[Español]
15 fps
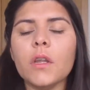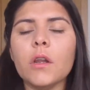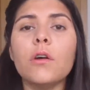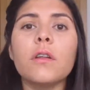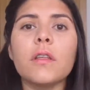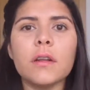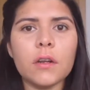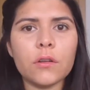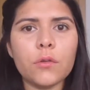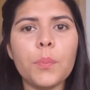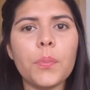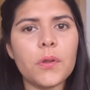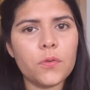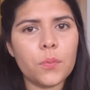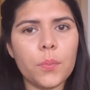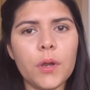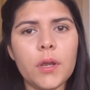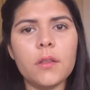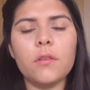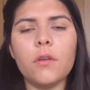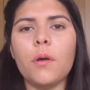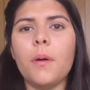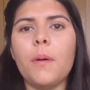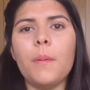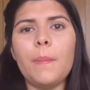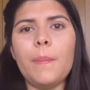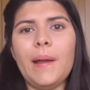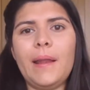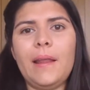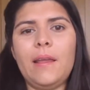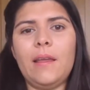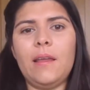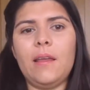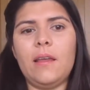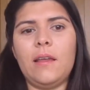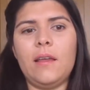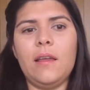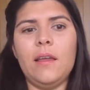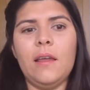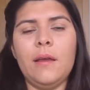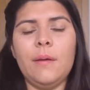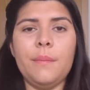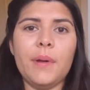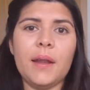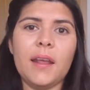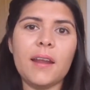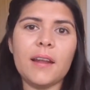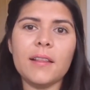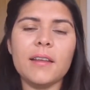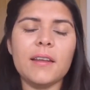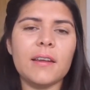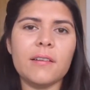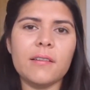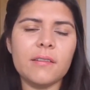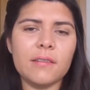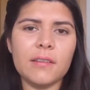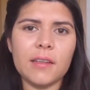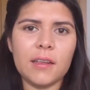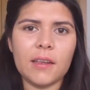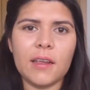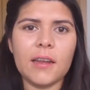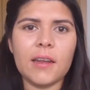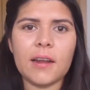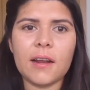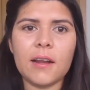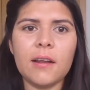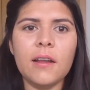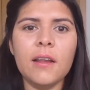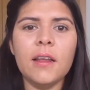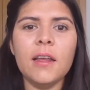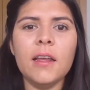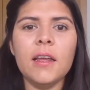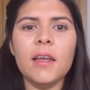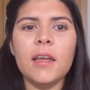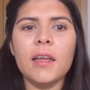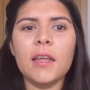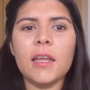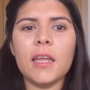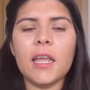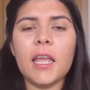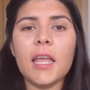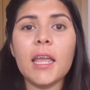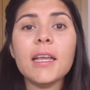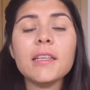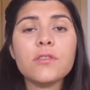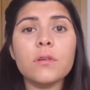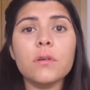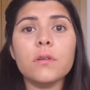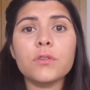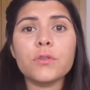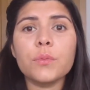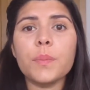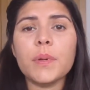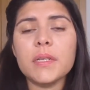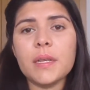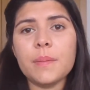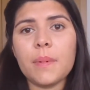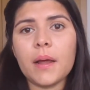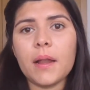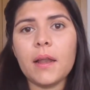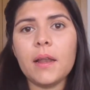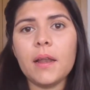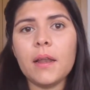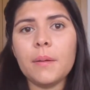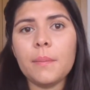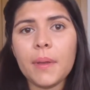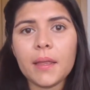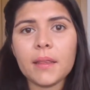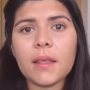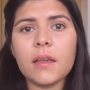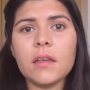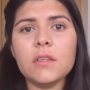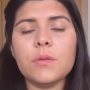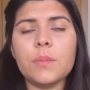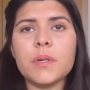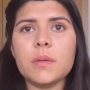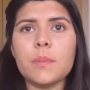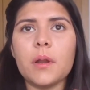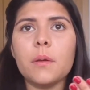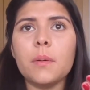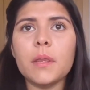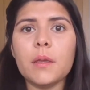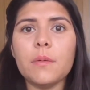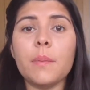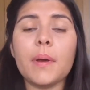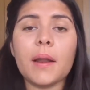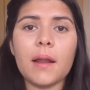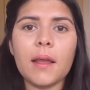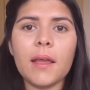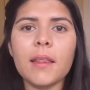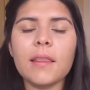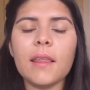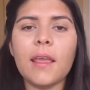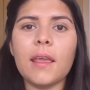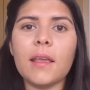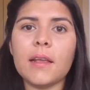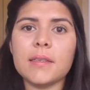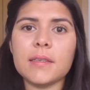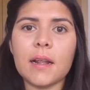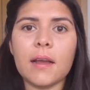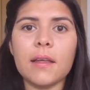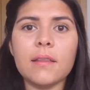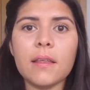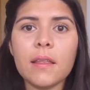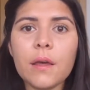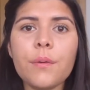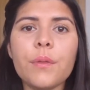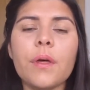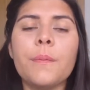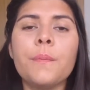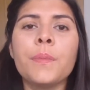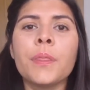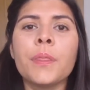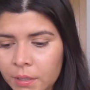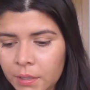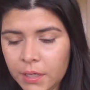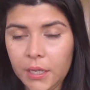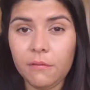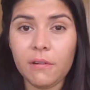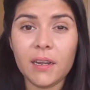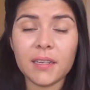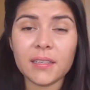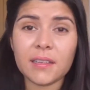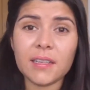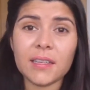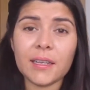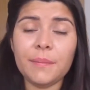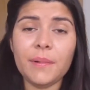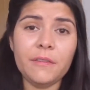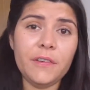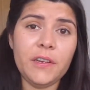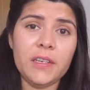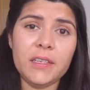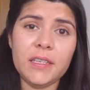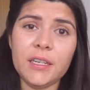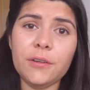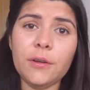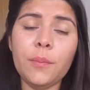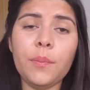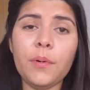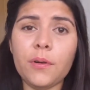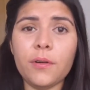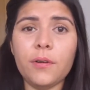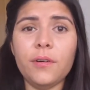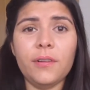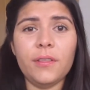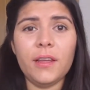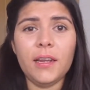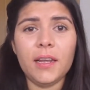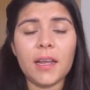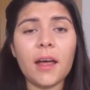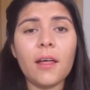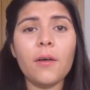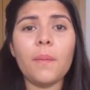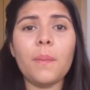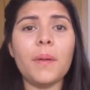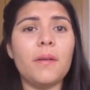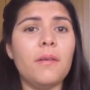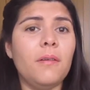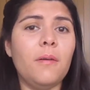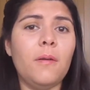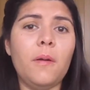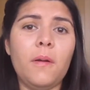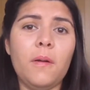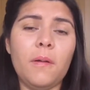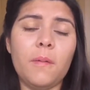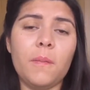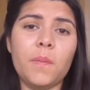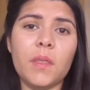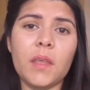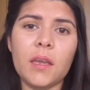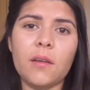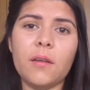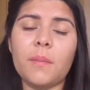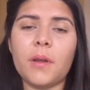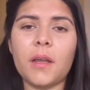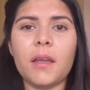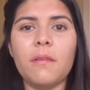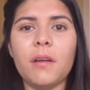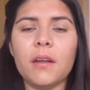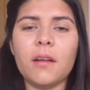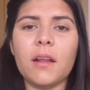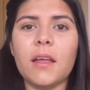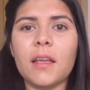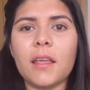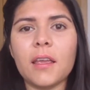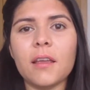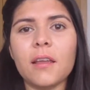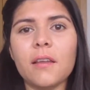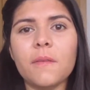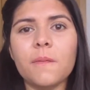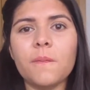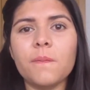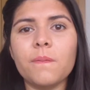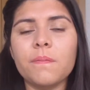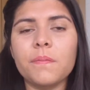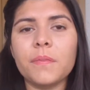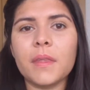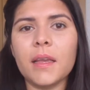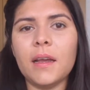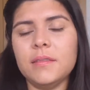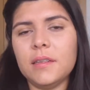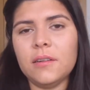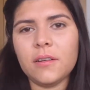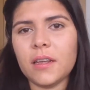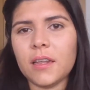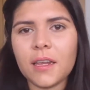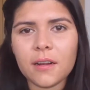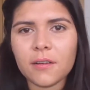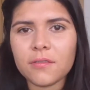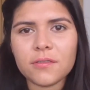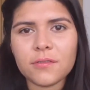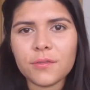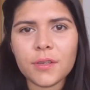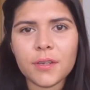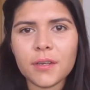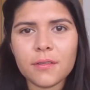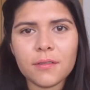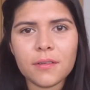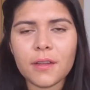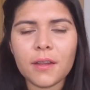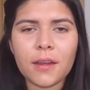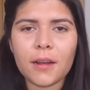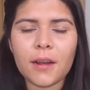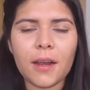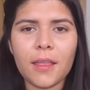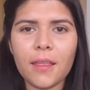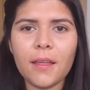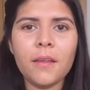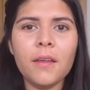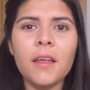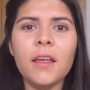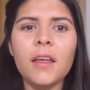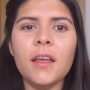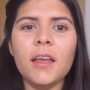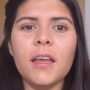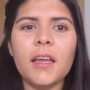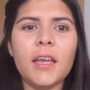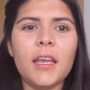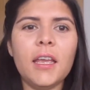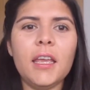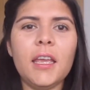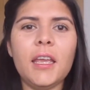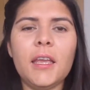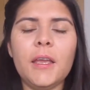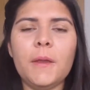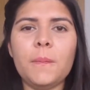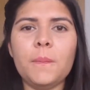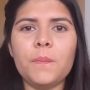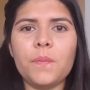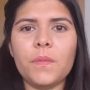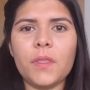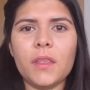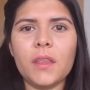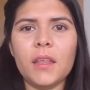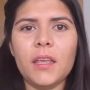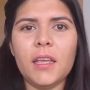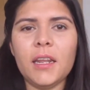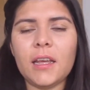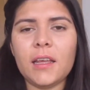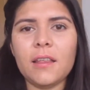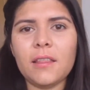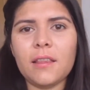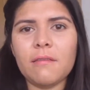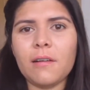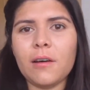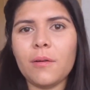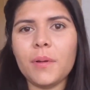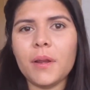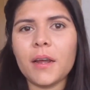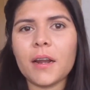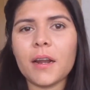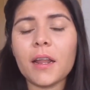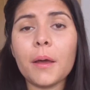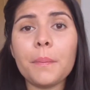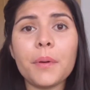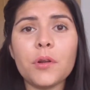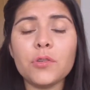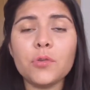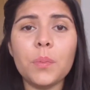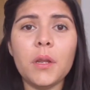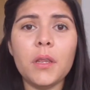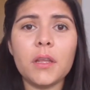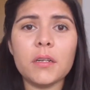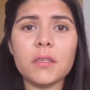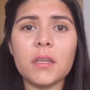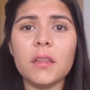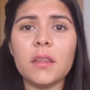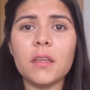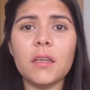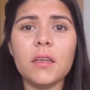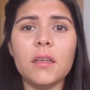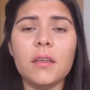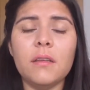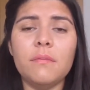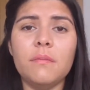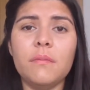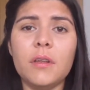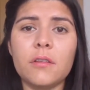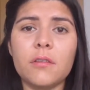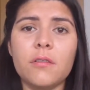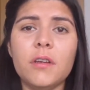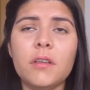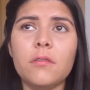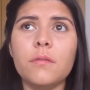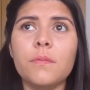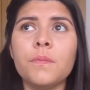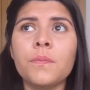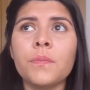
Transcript: ordenar tu presupuesto, para manejar el dinero en general. Y su, su principal meta y su principal objetivo para la gente es que salgan de deuda. Igual está el tema financiero es un poco delicado, pero que como que bueno, cada quien hace lo que quiere con su dinero en realidad. Y, y nadie te va a obligar a nada, pero es súper interesante ver todo esto